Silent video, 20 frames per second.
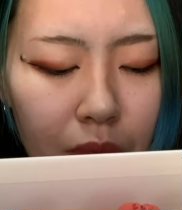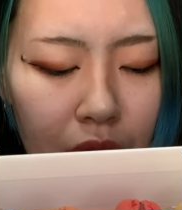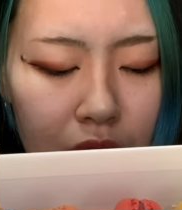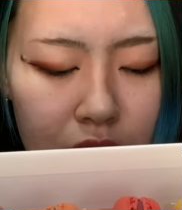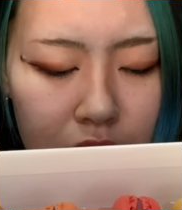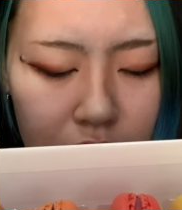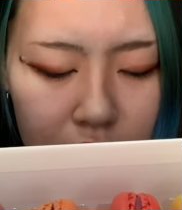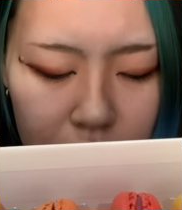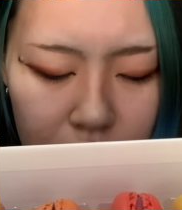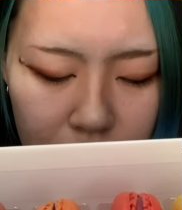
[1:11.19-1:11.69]
抹
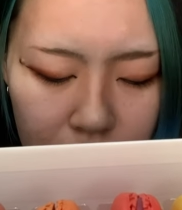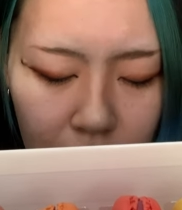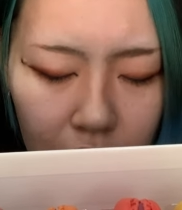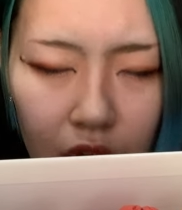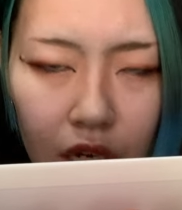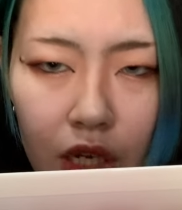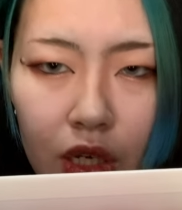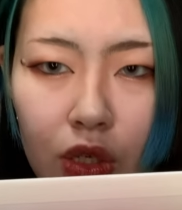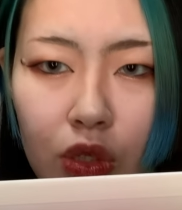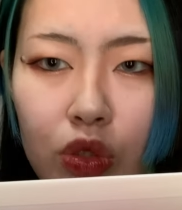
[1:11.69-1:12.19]

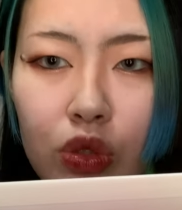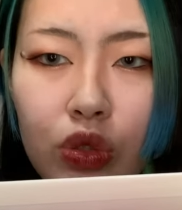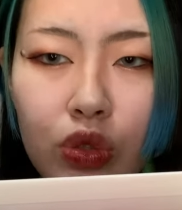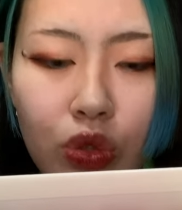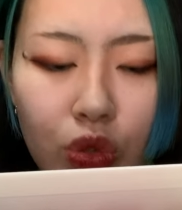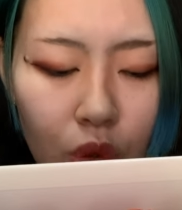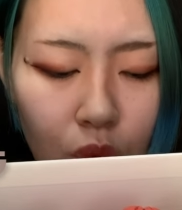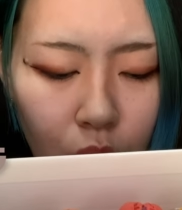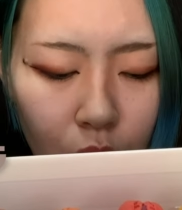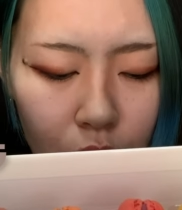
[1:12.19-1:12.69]
茶、
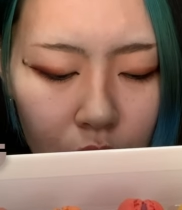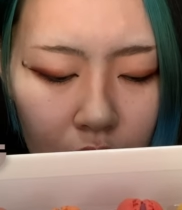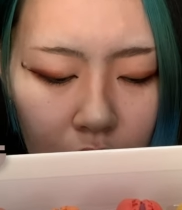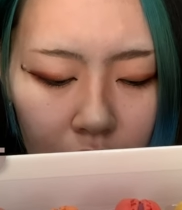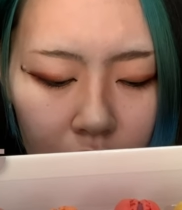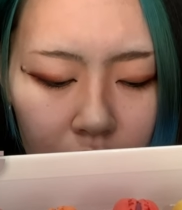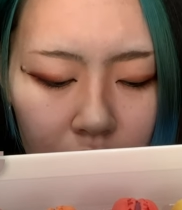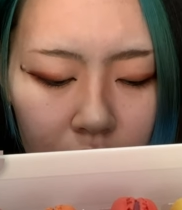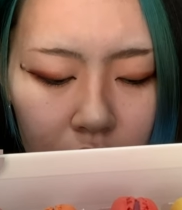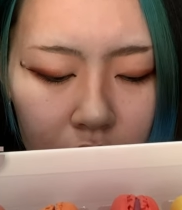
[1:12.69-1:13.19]
ショコラ、
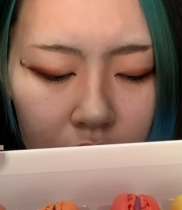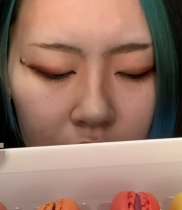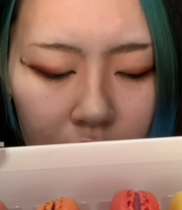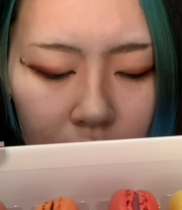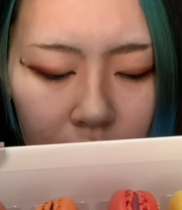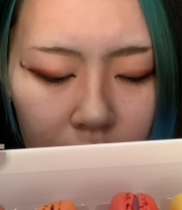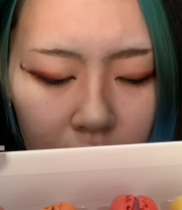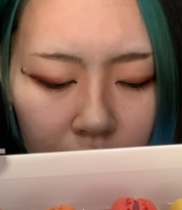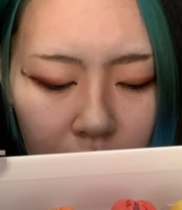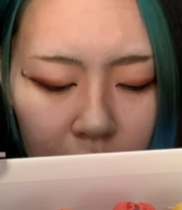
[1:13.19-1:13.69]

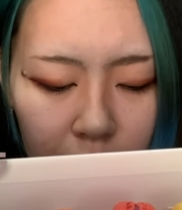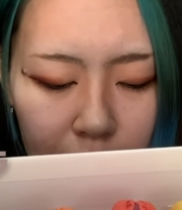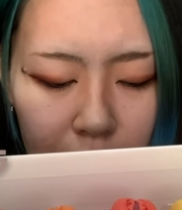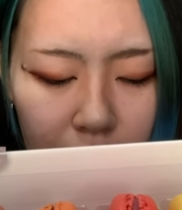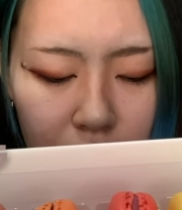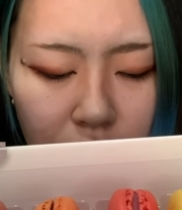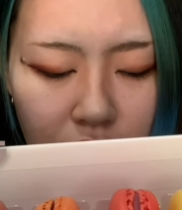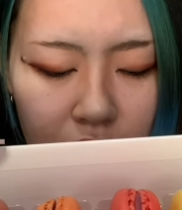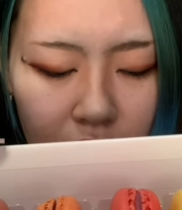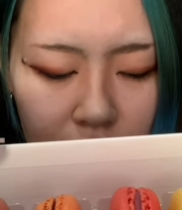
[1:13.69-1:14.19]

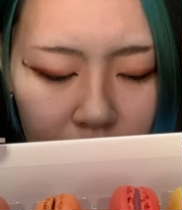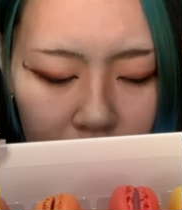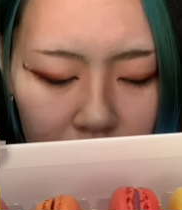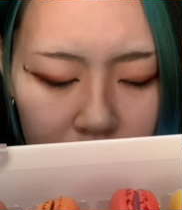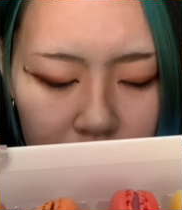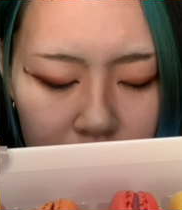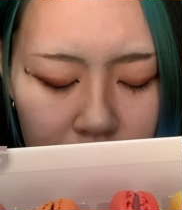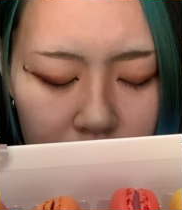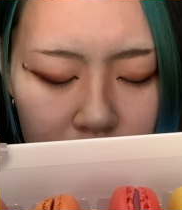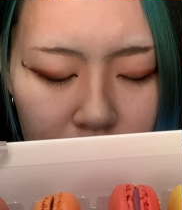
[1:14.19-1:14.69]
キャラメルサレ、
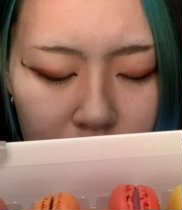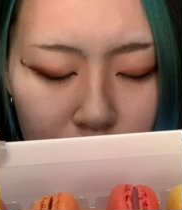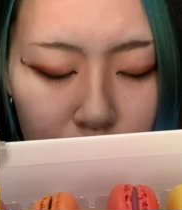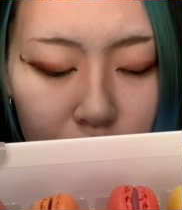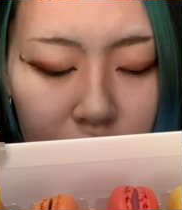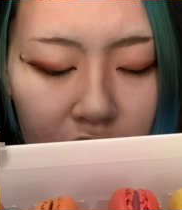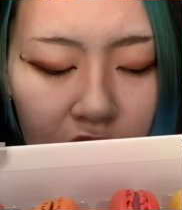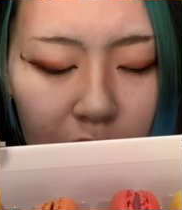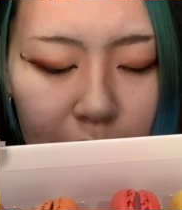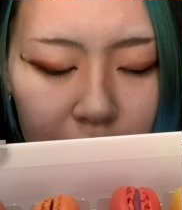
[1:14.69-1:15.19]

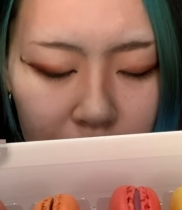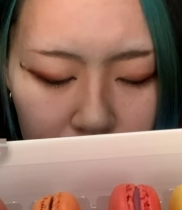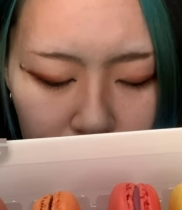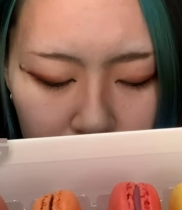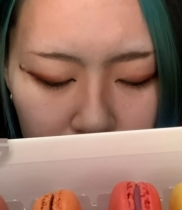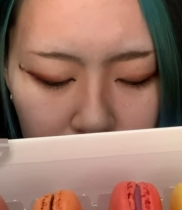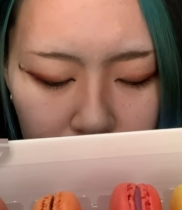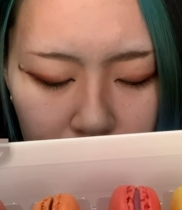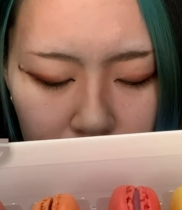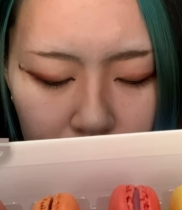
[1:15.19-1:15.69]
塩キャラメル
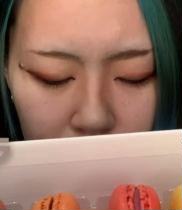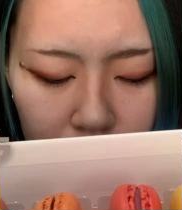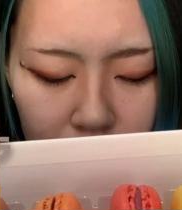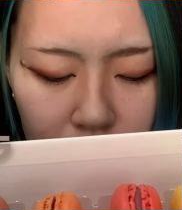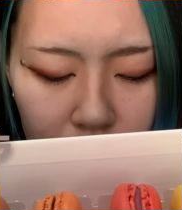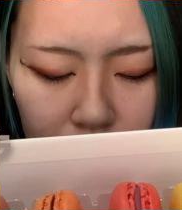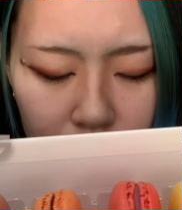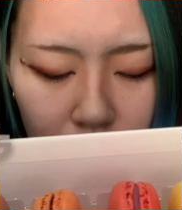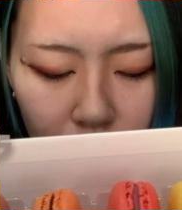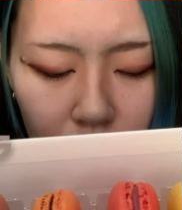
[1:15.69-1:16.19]

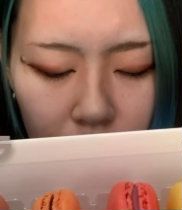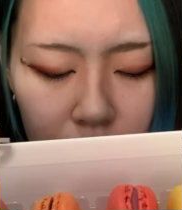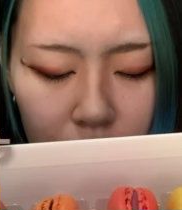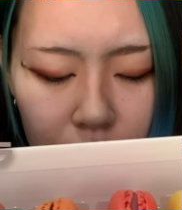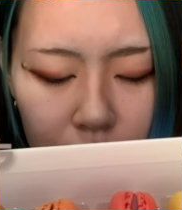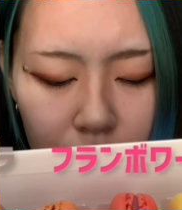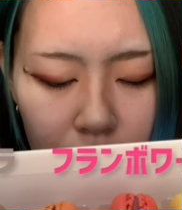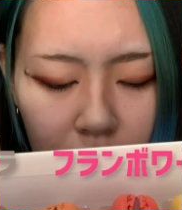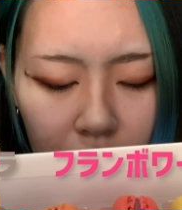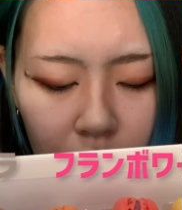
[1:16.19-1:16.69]
と
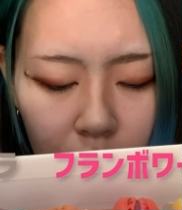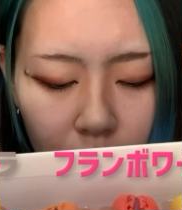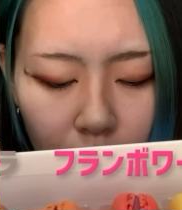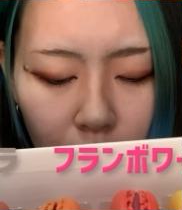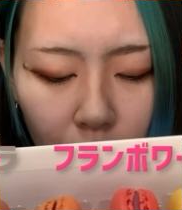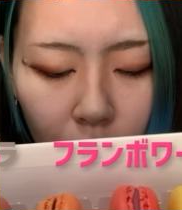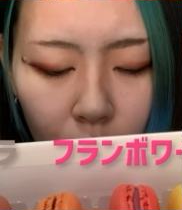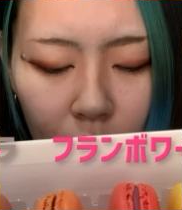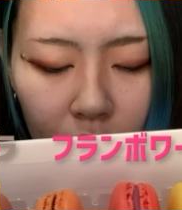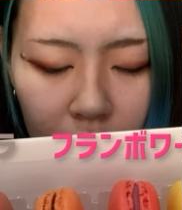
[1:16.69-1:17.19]

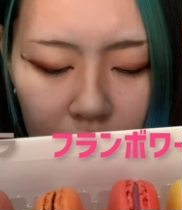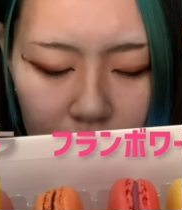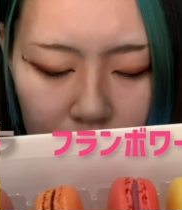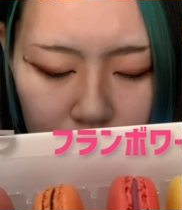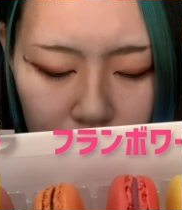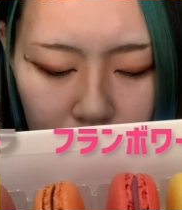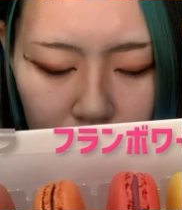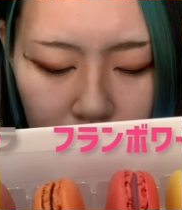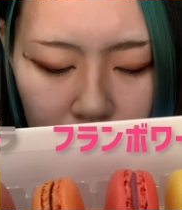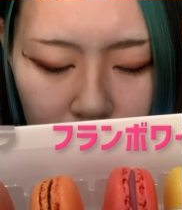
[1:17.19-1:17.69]

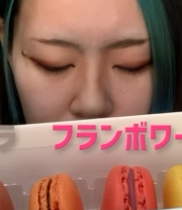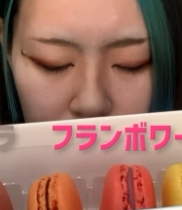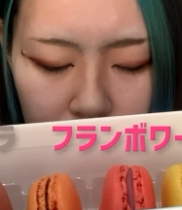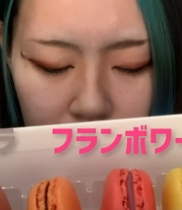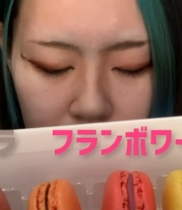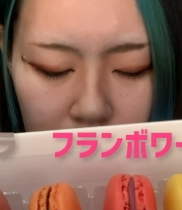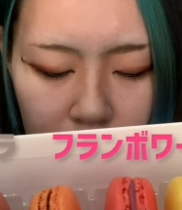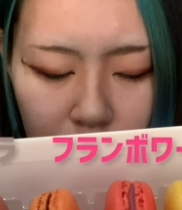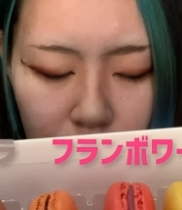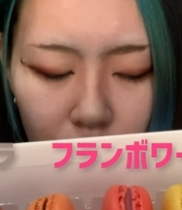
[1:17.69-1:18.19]
フランボワーズ、
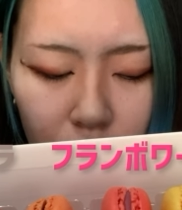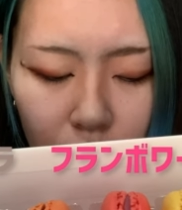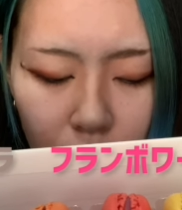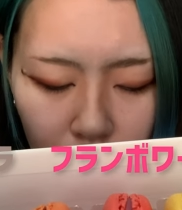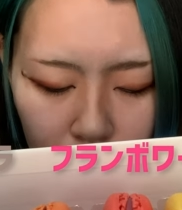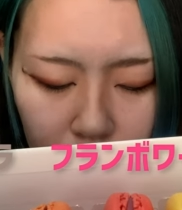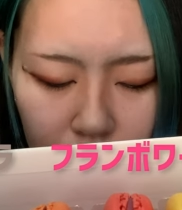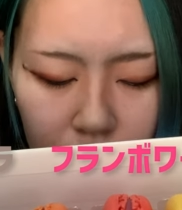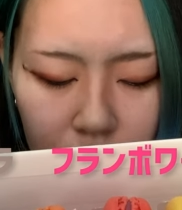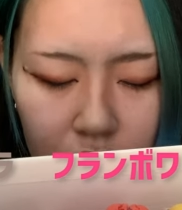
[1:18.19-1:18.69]

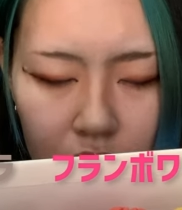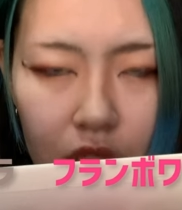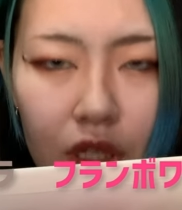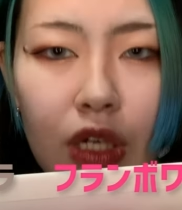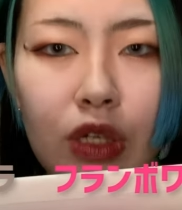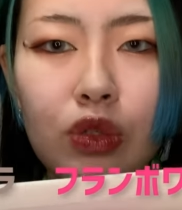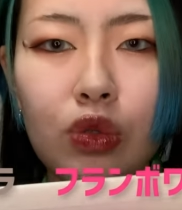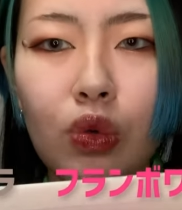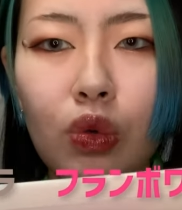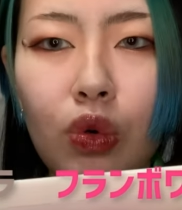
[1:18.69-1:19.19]
シトロン
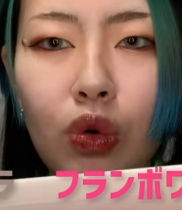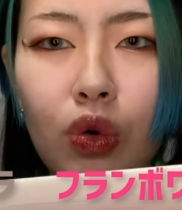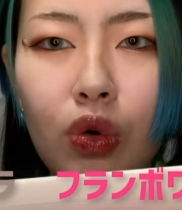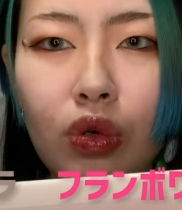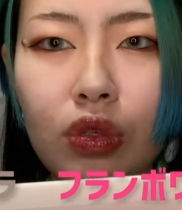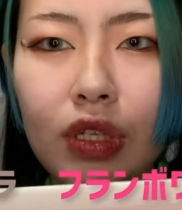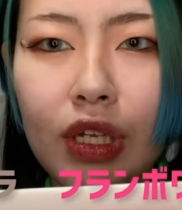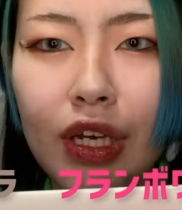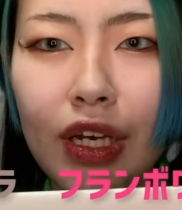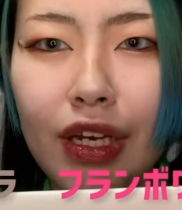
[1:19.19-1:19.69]
だそ
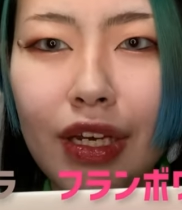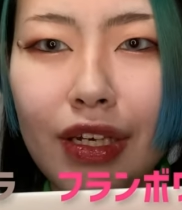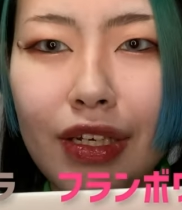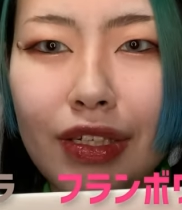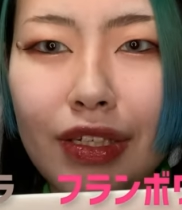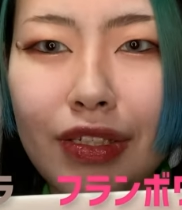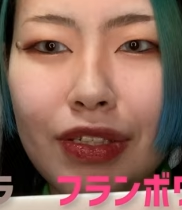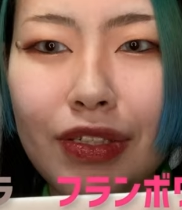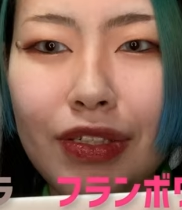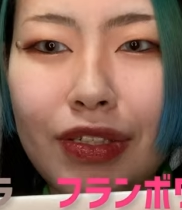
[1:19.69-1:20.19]
う
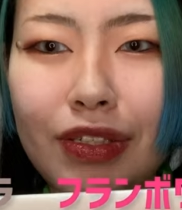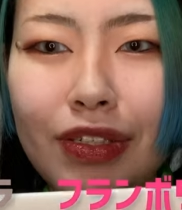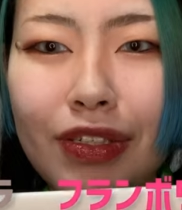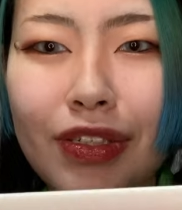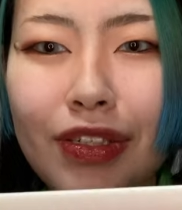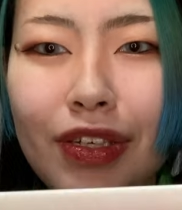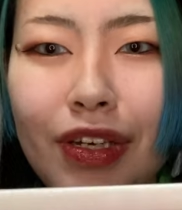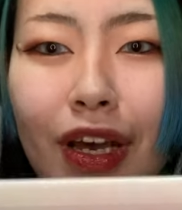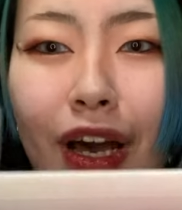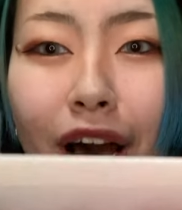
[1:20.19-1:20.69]
で
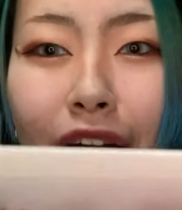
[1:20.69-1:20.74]
す。